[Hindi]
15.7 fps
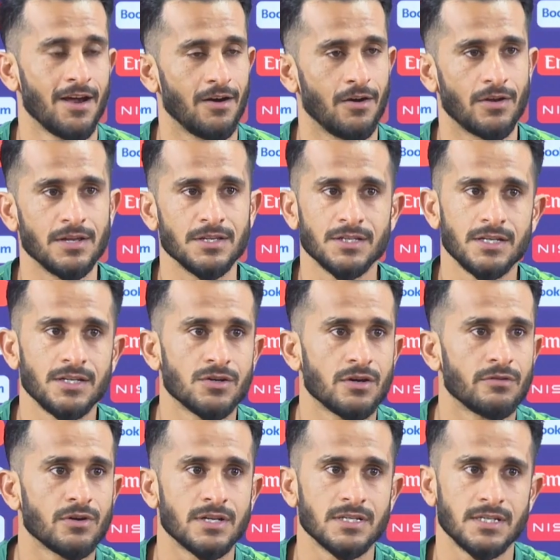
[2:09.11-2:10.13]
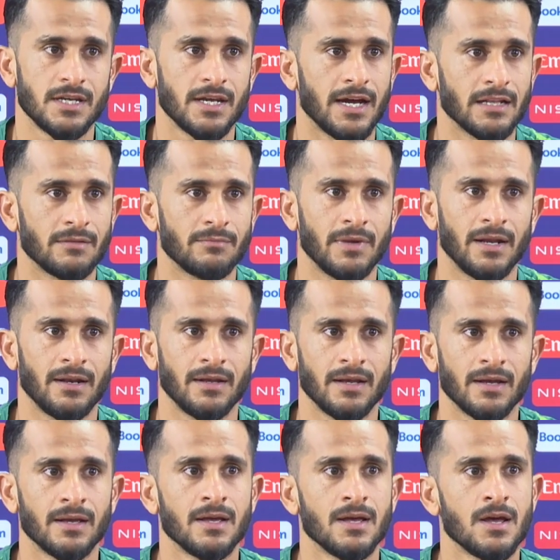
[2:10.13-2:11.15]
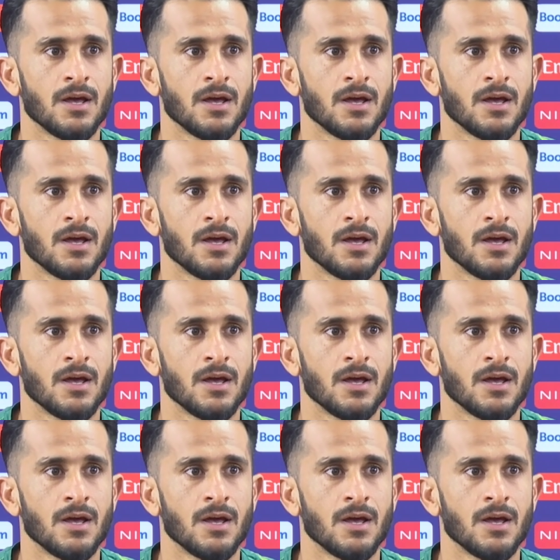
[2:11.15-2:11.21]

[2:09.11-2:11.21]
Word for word: और इंजरी जो है वो किसी के हाथ में ही नहीं है